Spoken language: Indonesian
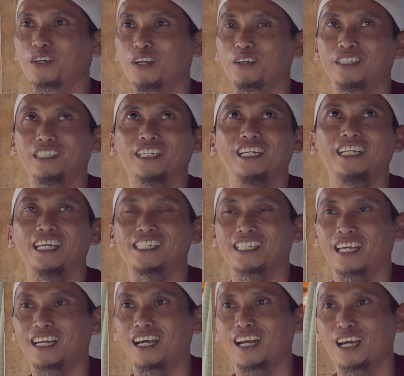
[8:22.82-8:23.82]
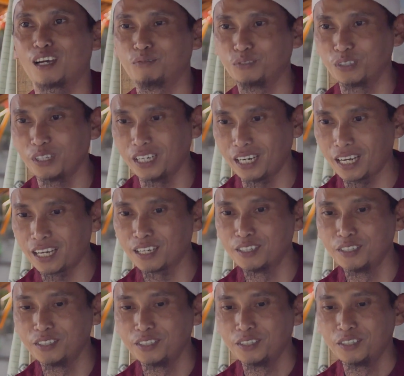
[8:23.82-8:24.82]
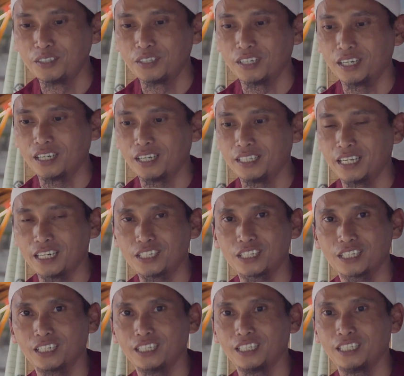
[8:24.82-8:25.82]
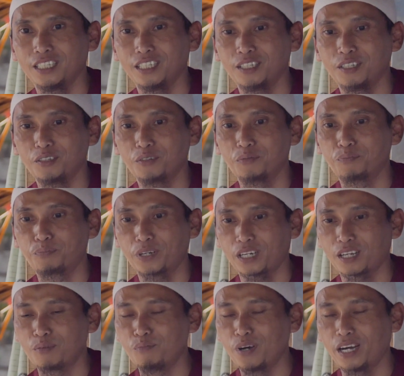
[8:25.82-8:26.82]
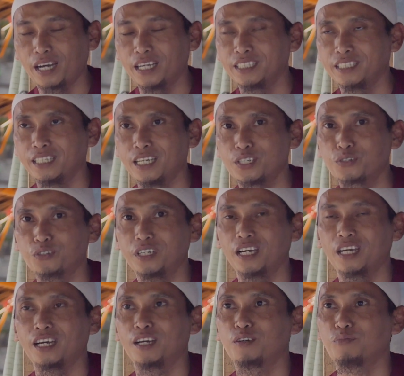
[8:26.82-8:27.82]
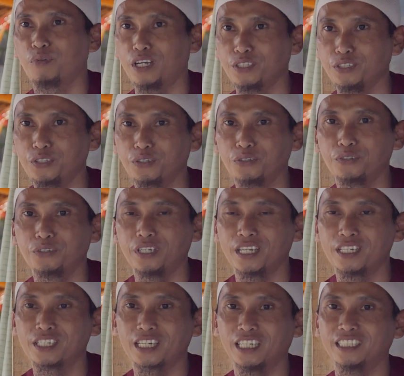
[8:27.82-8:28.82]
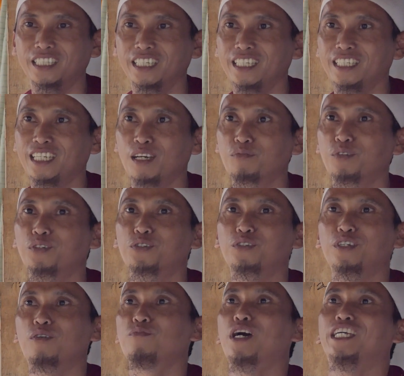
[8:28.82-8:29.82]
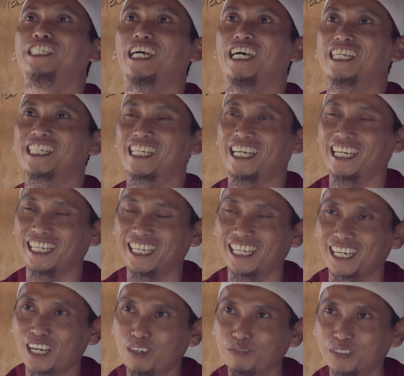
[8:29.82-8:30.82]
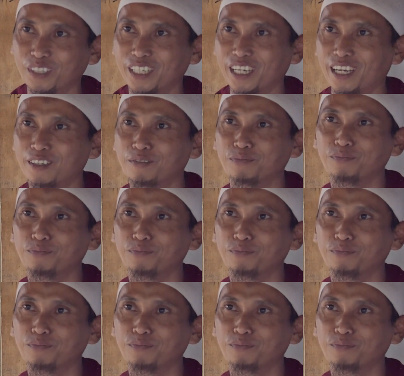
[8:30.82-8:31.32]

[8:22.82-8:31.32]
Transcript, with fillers: kalau kita lihat sekarang alhamdulillah uh, dari segi perkembangannya sudah maju dan santrinya pun sudah banyak sekarang alhamdulillah